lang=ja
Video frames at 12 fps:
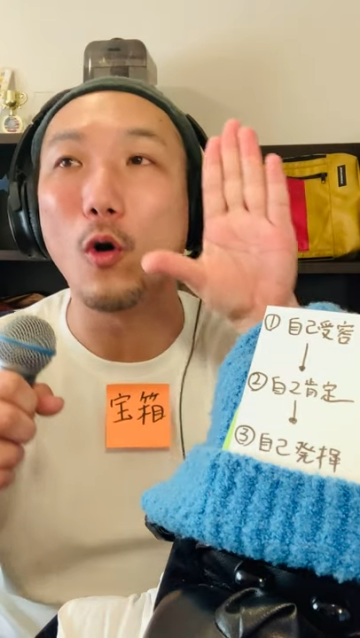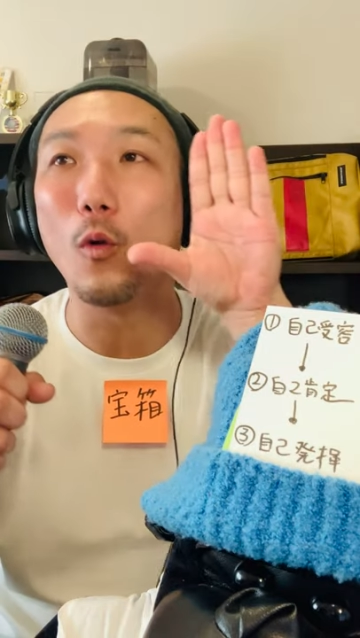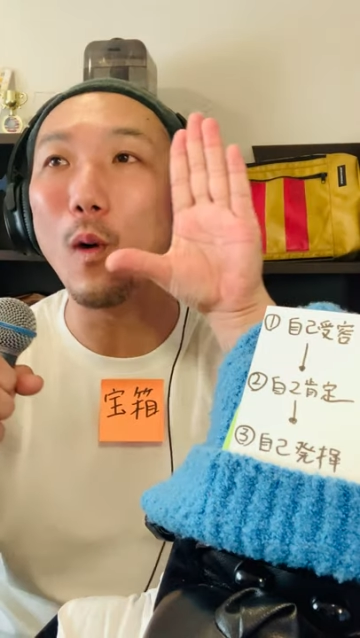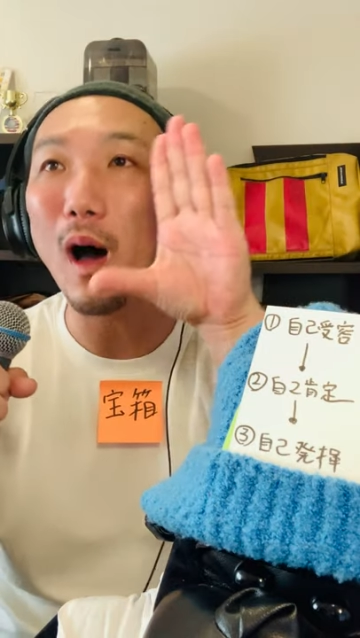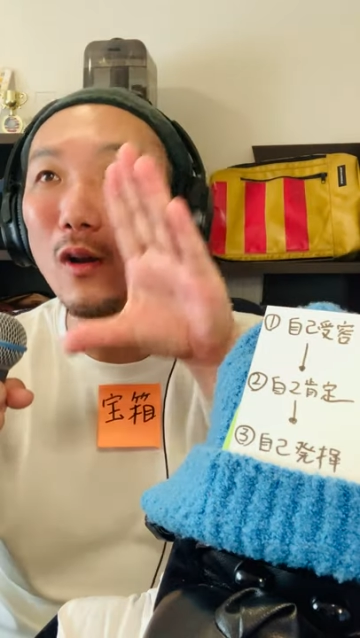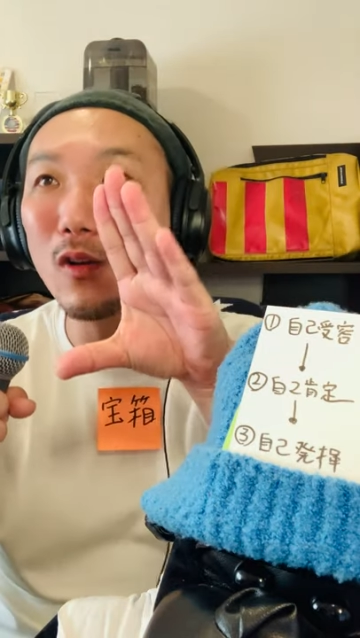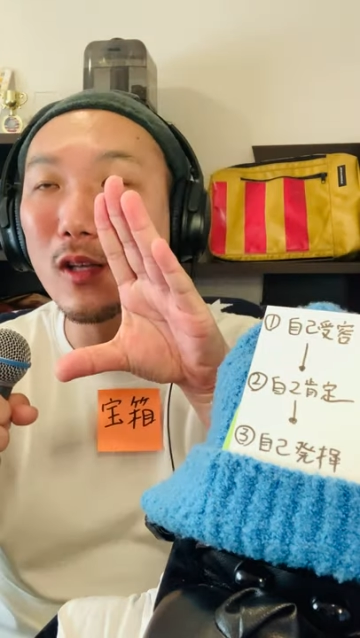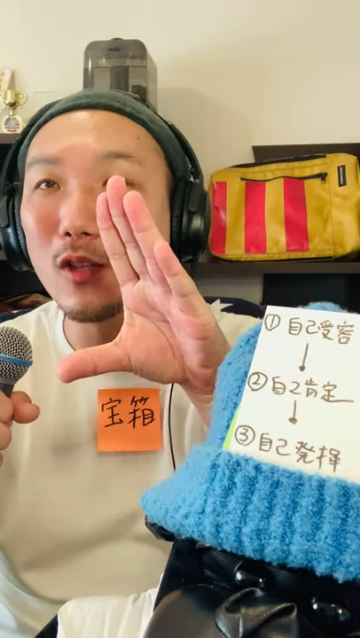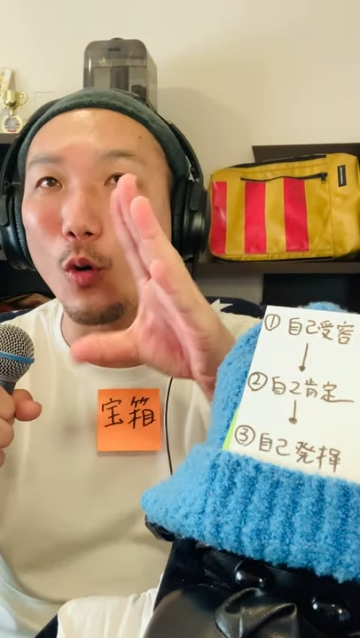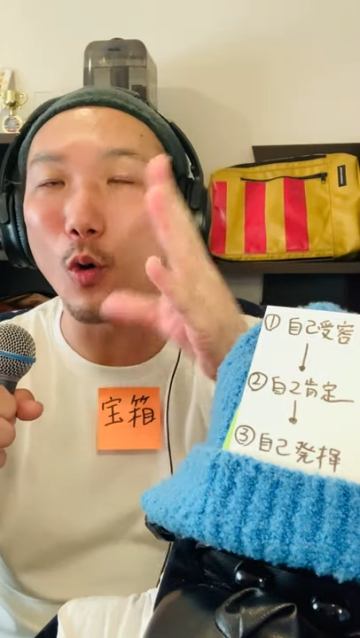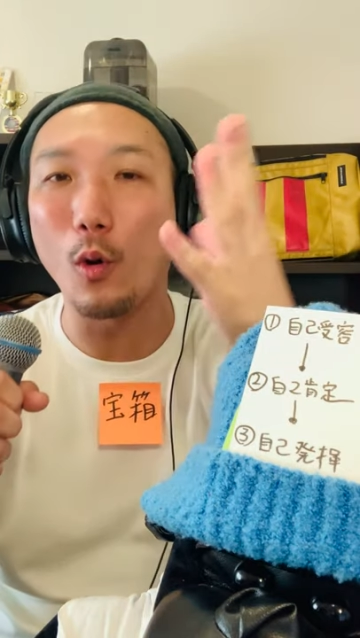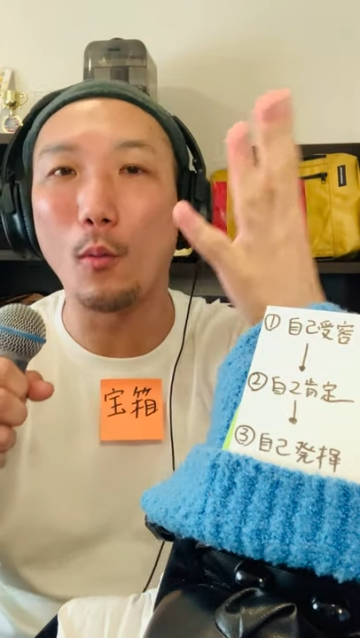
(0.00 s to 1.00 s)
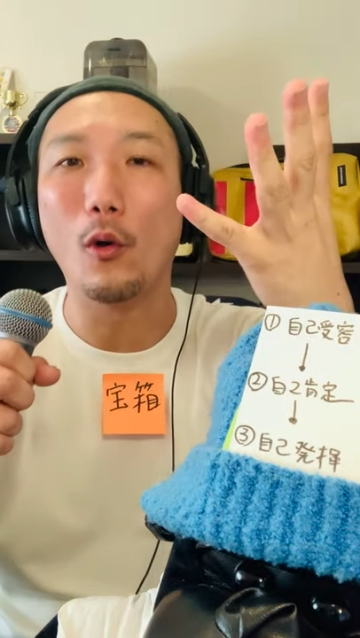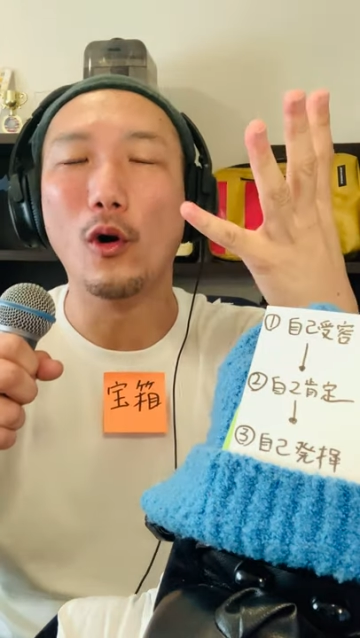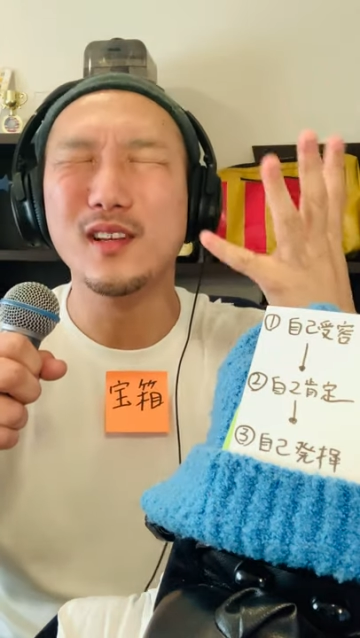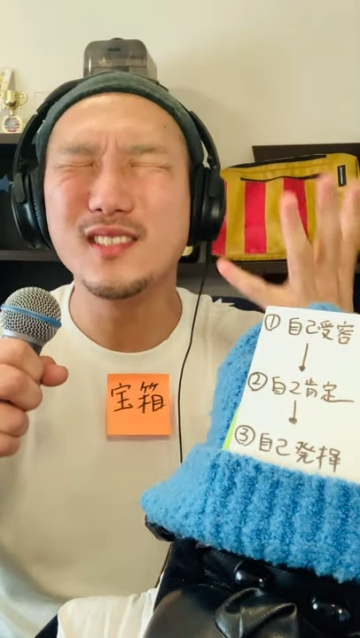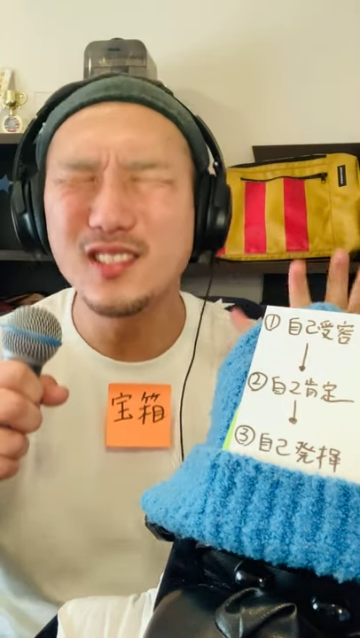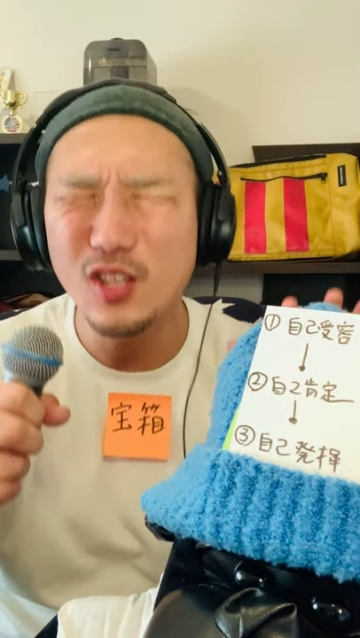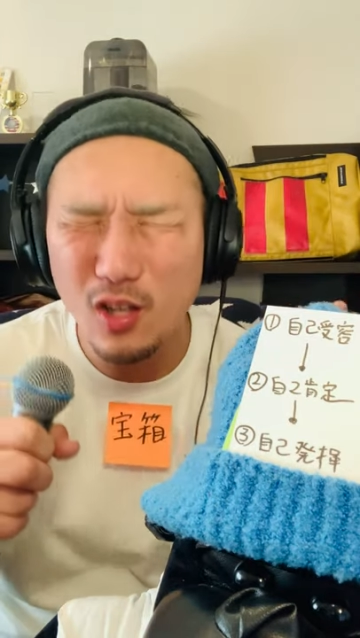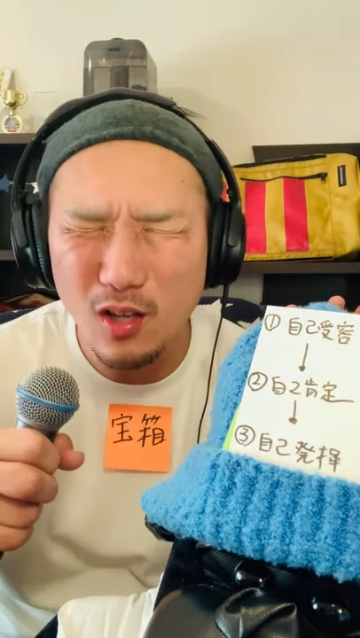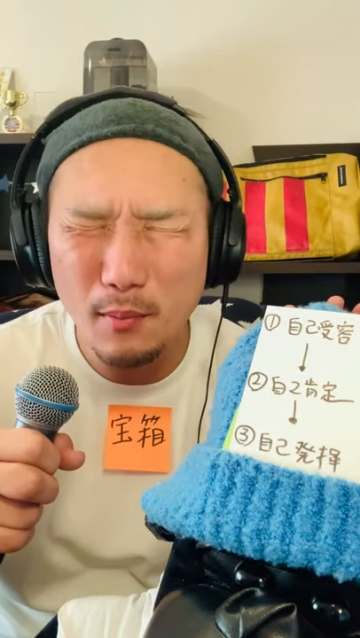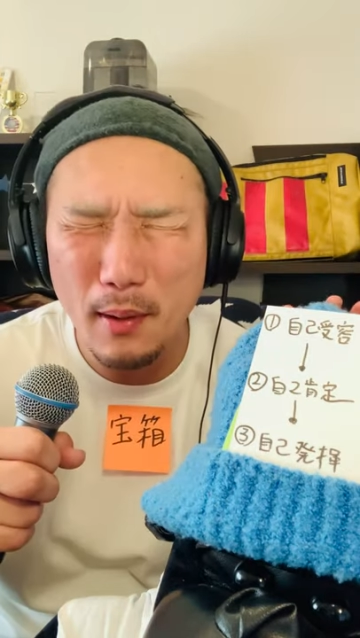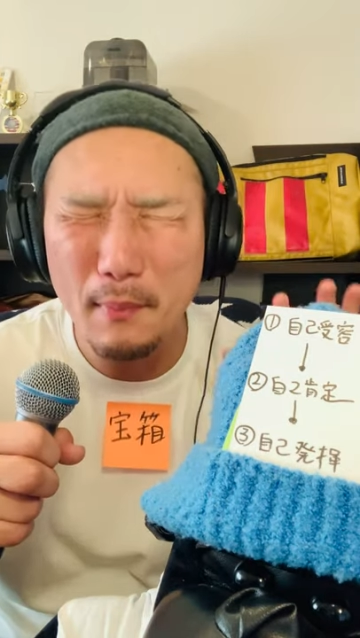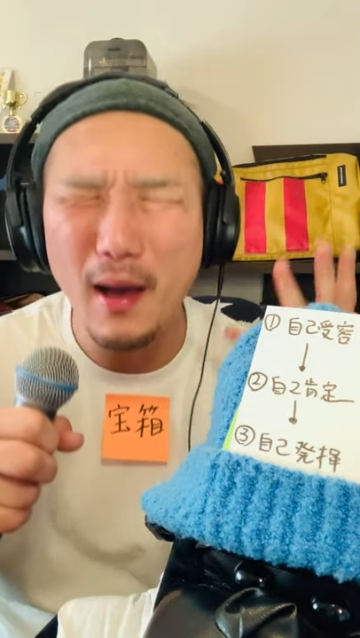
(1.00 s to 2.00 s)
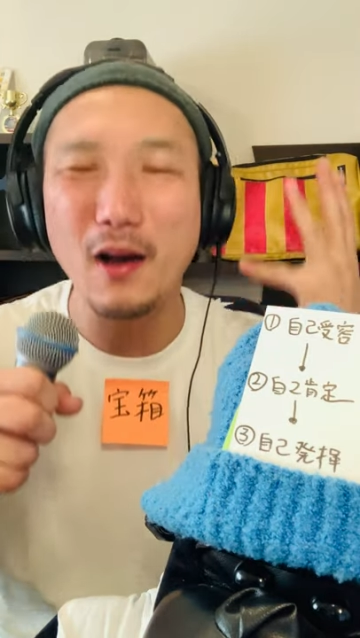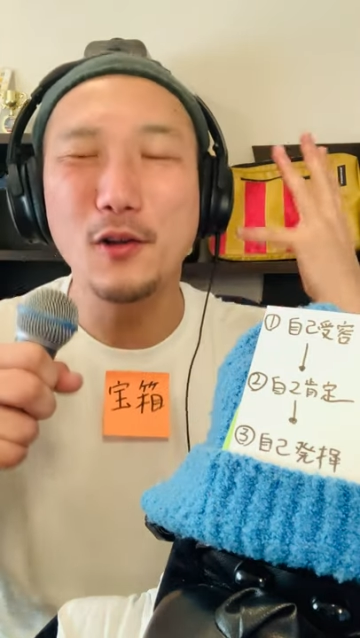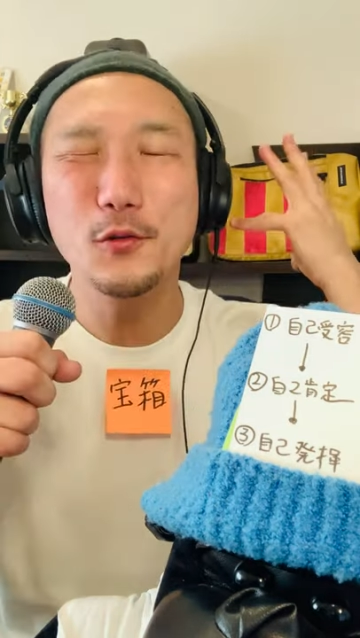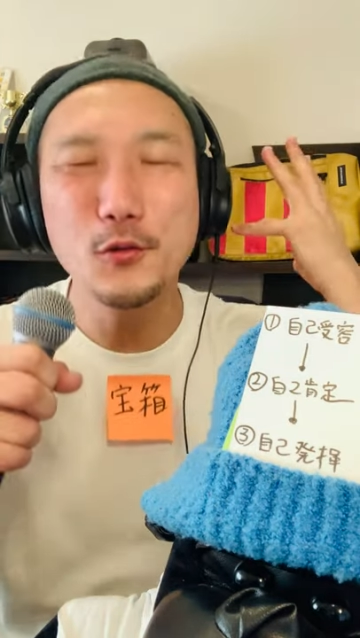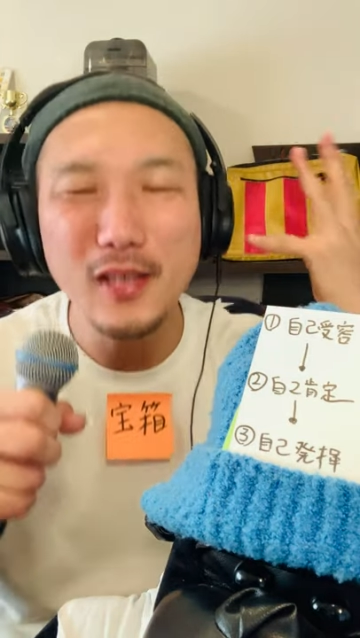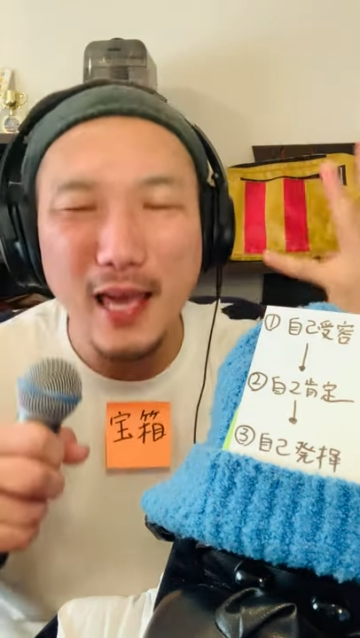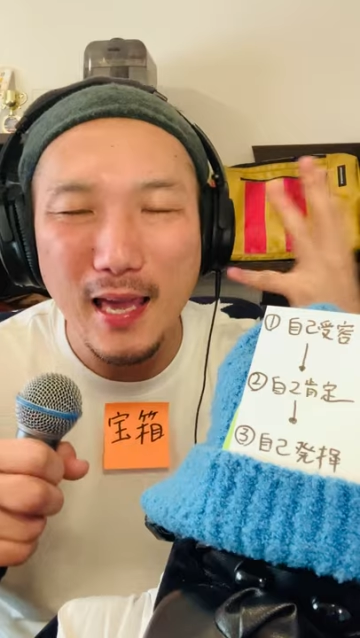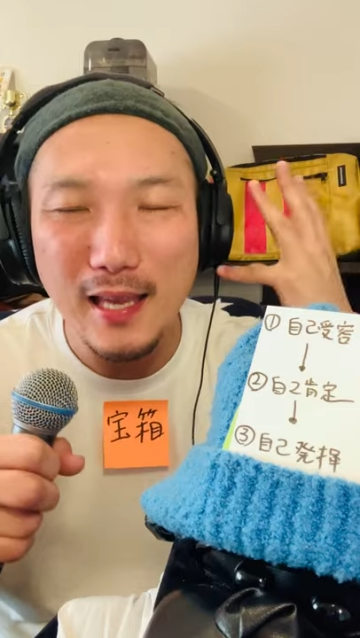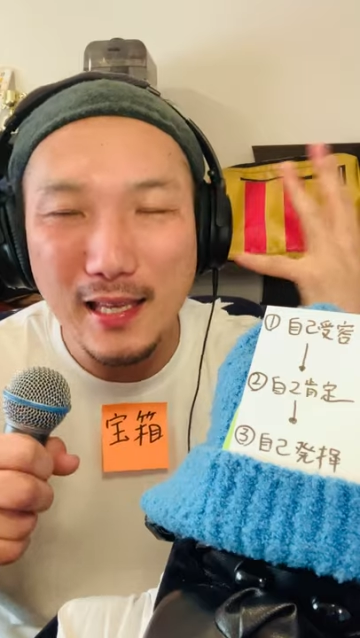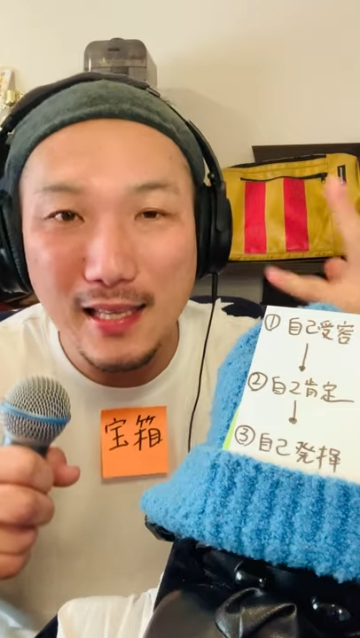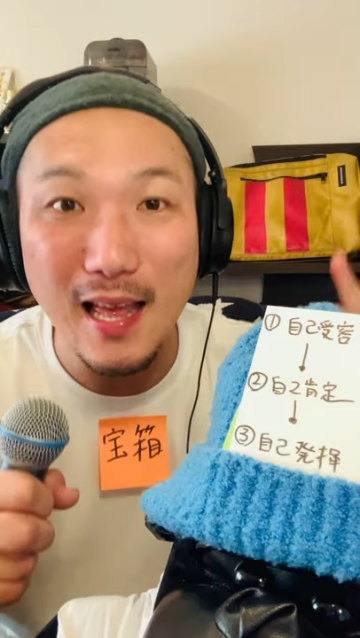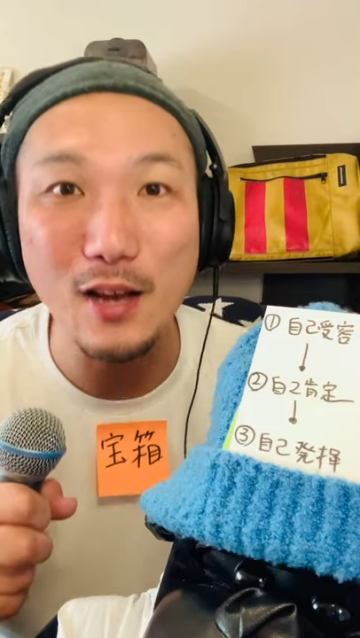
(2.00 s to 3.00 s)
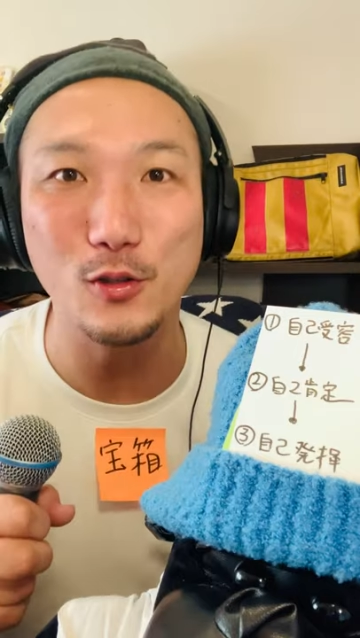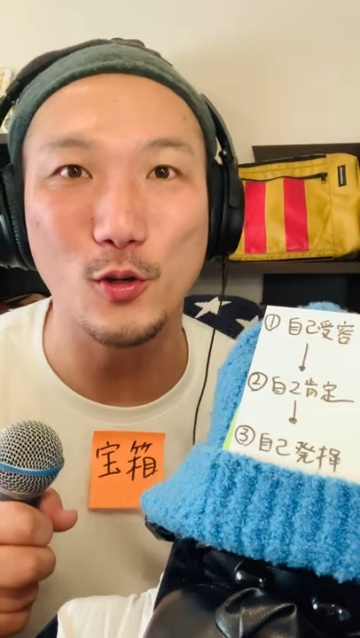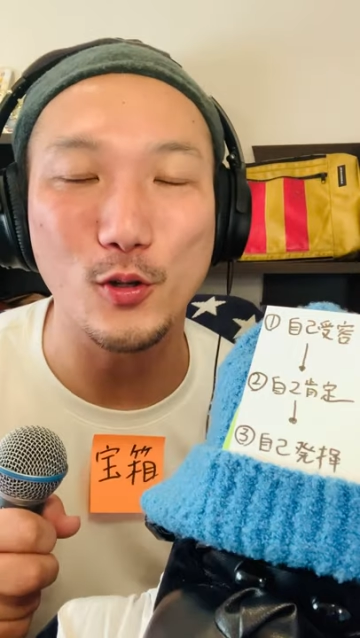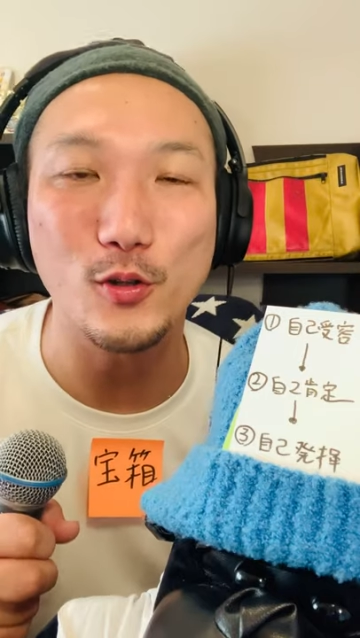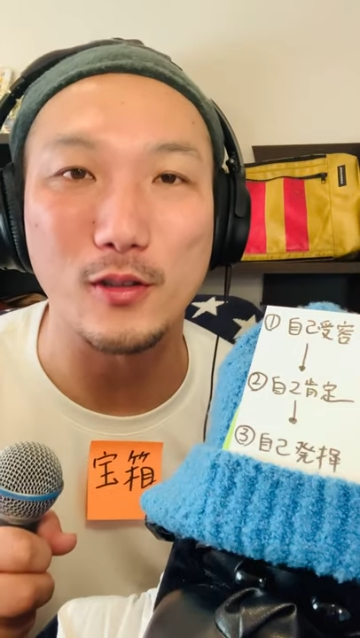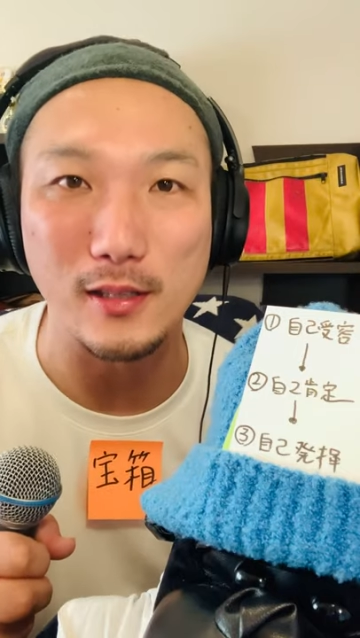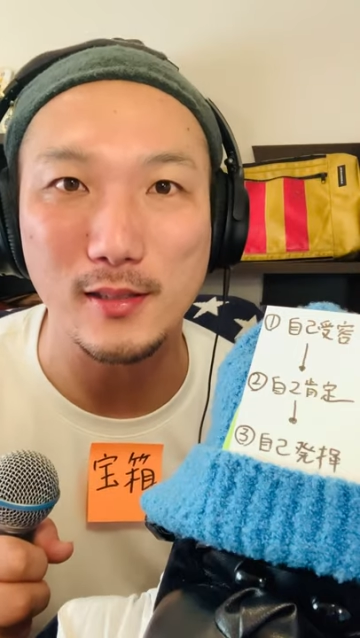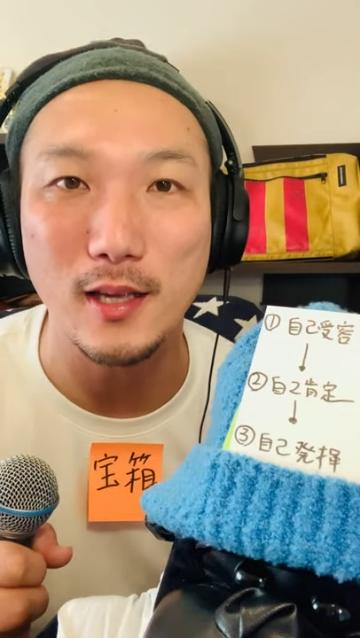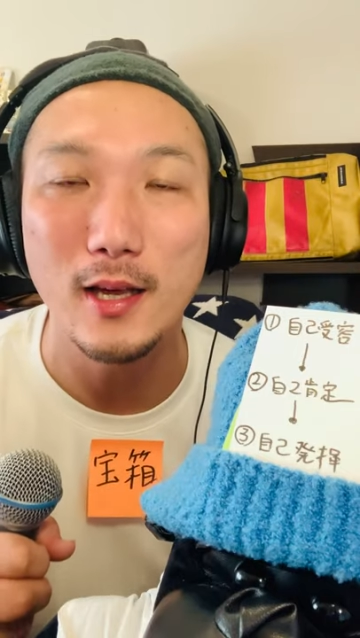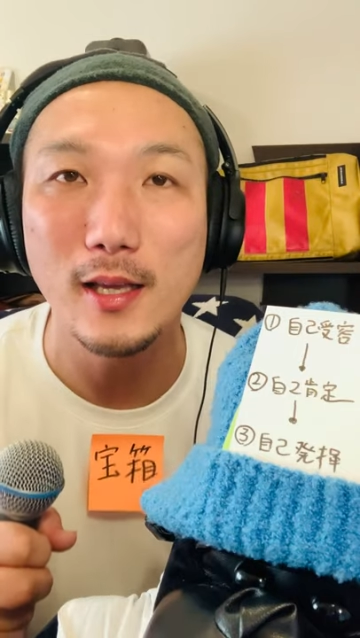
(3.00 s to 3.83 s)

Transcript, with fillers: 悪いところもそのまま受け入れるということです。